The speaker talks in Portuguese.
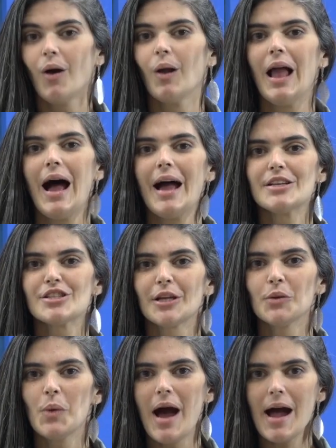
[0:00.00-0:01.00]
Olá, está
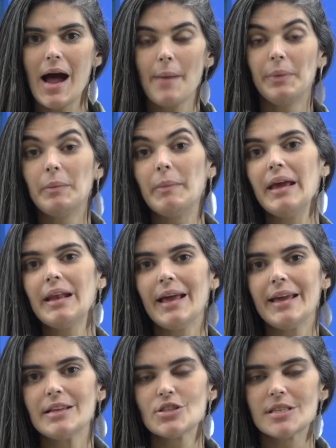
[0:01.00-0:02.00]
no ar a
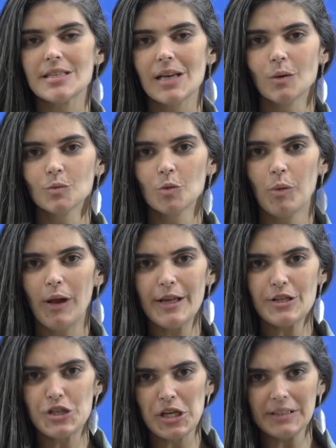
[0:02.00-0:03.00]
primeira edição do
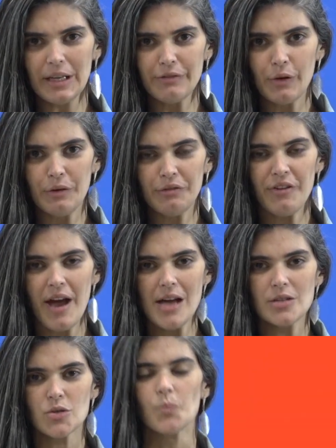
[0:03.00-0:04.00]
Boletim TV
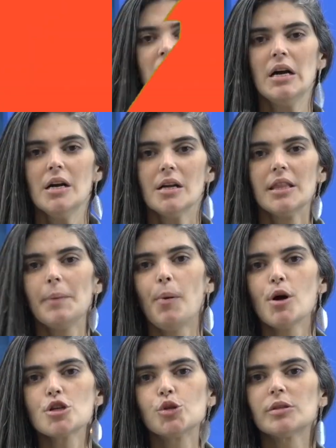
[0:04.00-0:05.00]
Universo.
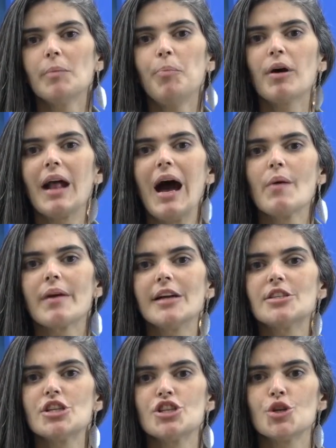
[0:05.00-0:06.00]
Depois do temporal que
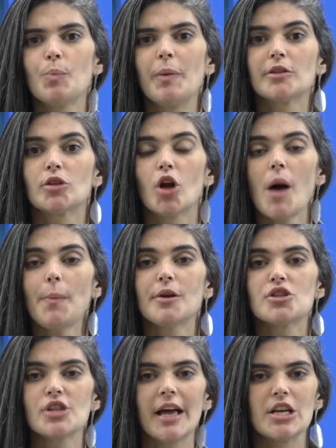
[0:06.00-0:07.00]
atingiu
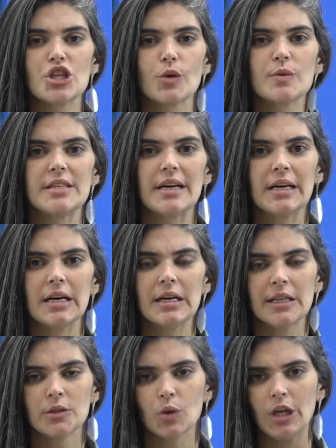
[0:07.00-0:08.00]
Petrópolis, na região
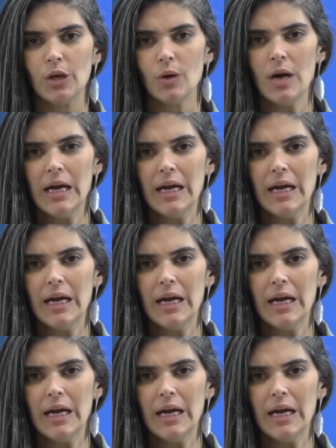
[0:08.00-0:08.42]
serrana do Rio,